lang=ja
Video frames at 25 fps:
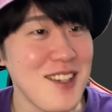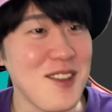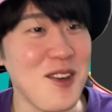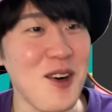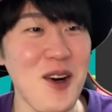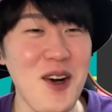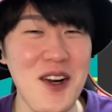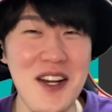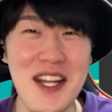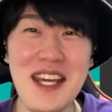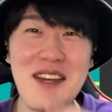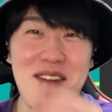こ
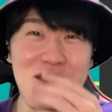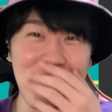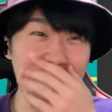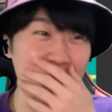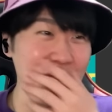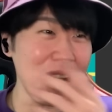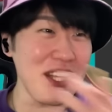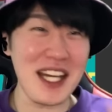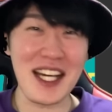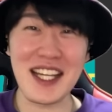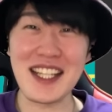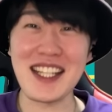れ、
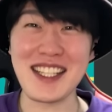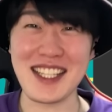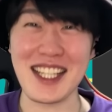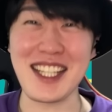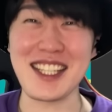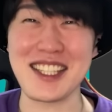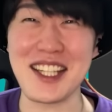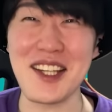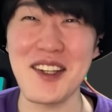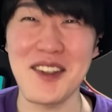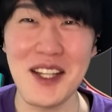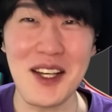鳥肌
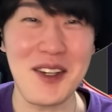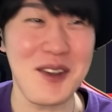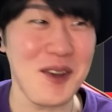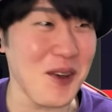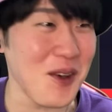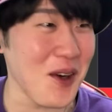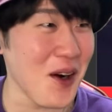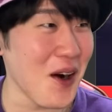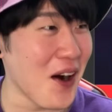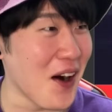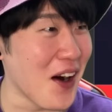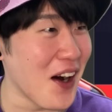だったよな、
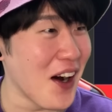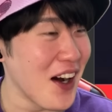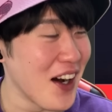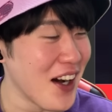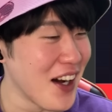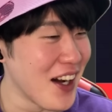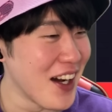ここ